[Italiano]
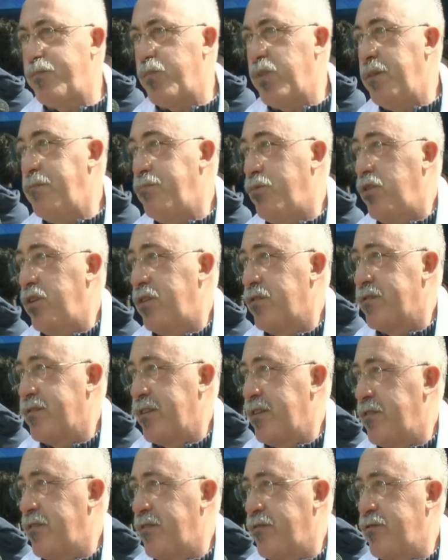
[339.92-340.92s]
E poi
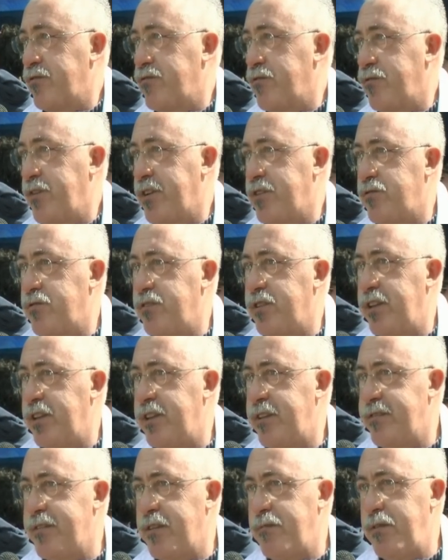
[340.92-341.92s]
questa, questo fatto
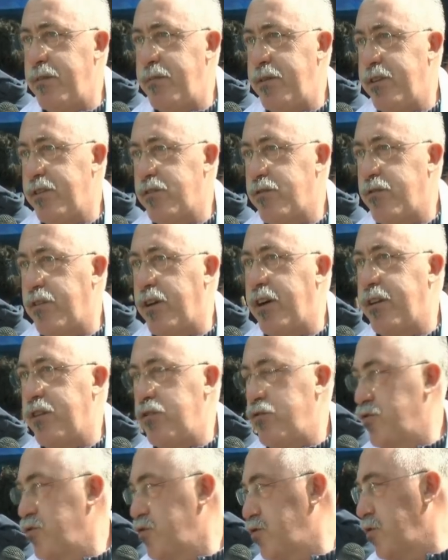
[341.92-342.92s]
dell'insabbiamento ha
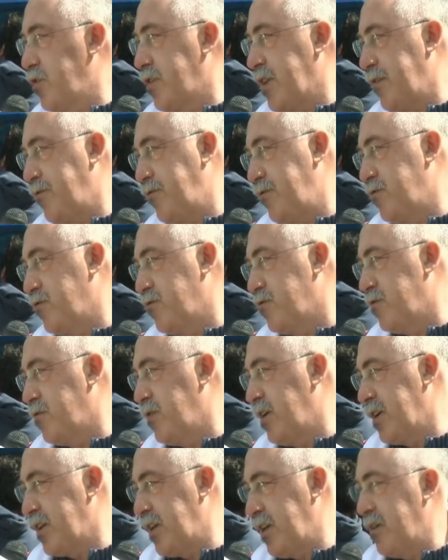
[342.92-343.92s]
ridotto il traffico
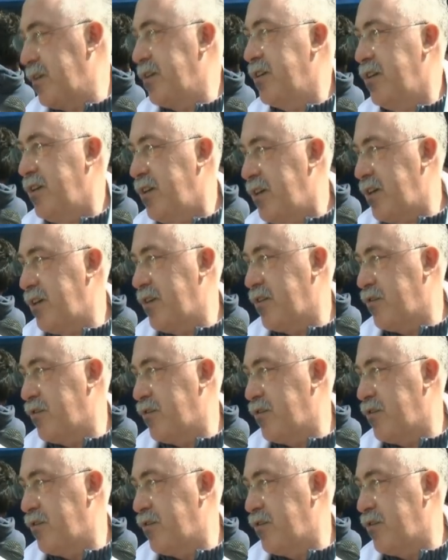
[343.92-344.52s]
anche eh,